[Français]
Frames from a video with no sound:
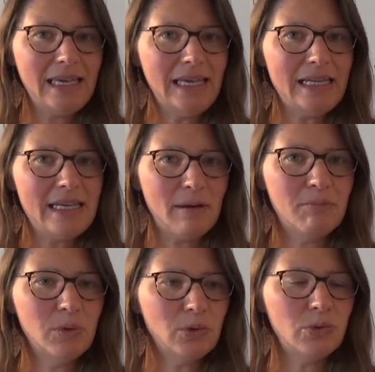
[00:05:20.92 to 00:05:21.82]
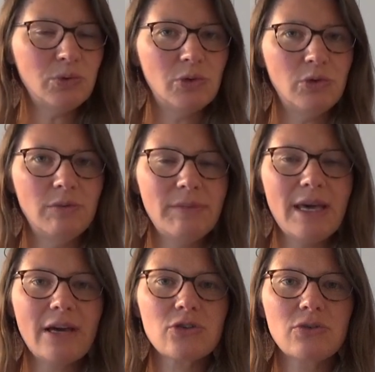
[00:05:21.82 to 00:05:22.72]
il y a beaucoup de
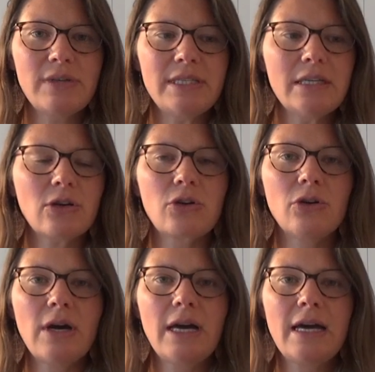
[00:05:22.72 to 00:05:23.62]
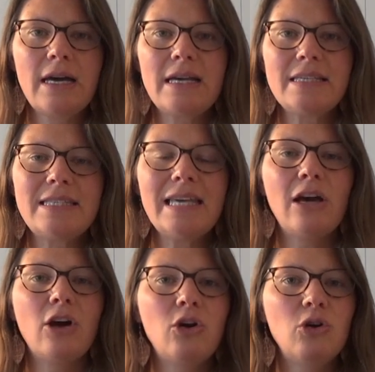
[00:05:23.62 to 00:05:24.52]
lumière, je vais dire que
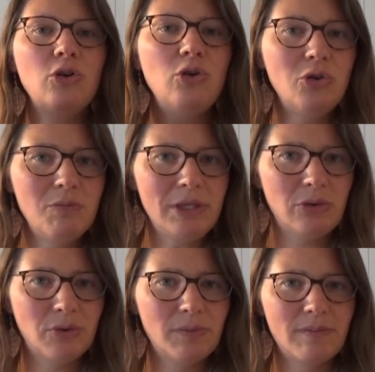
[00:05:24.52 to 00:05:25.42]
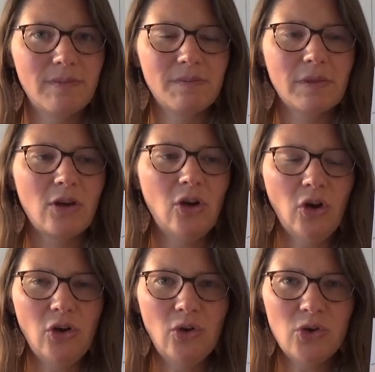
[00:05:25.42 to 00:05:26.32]
c'est lumineux.
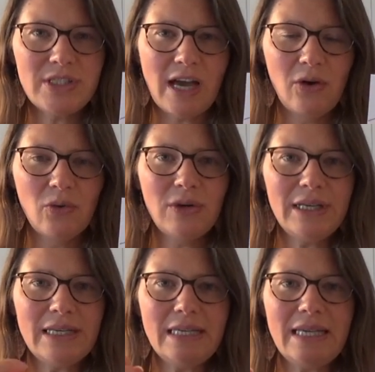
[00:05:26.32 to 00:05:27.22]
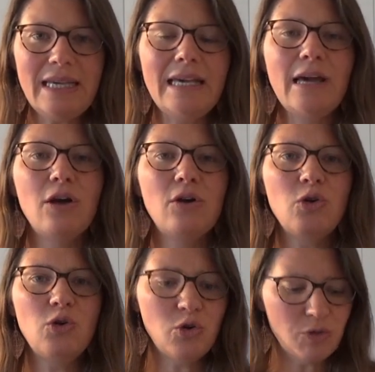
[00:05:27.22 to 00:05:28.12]
Le salon est
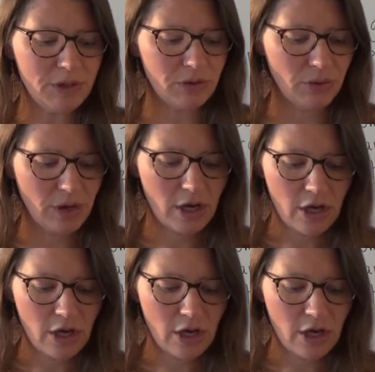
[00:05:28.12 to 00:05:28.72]
lumineux.